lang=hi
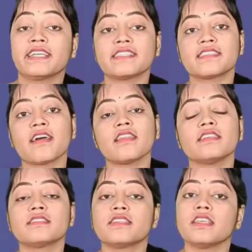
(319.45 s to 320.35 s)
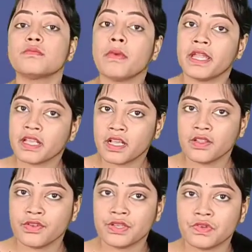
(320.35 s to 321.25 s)
कज़ान स्टेट मेडिकल
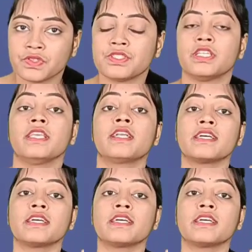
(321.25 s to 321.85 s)
यूनिवर्सिटी